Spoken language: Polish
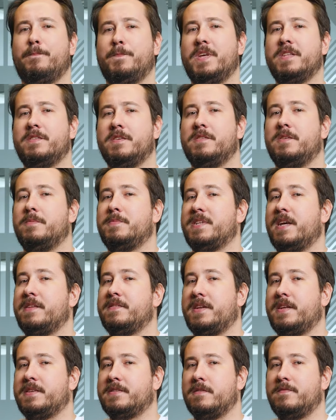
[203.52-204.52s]
jedynym
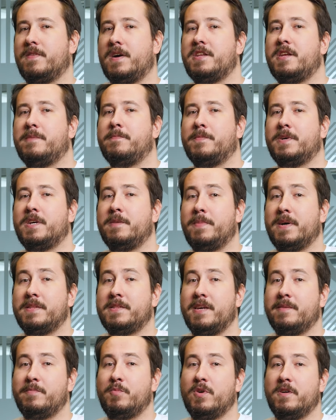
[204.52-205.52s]
zainteresowaniem.
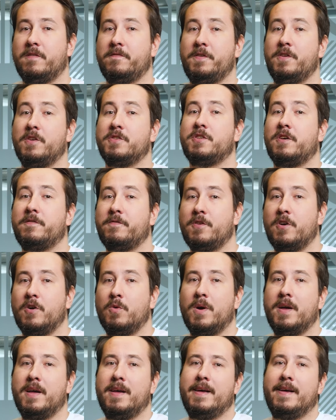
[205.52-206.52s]
Hypatia była
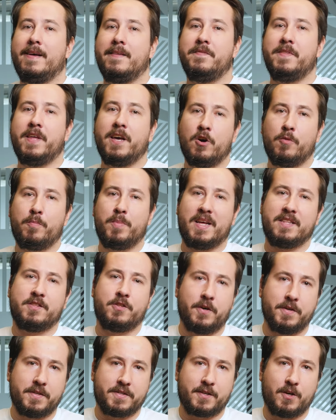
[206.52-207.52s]
filozofką
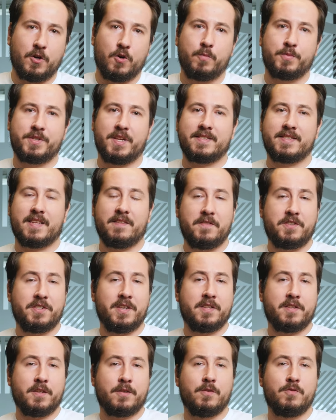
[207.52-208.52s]
neoplatońską.
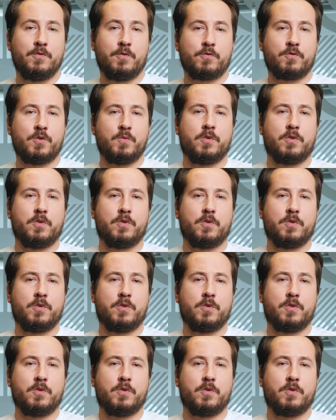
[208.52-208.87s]
Przedstawiciele tego nurtu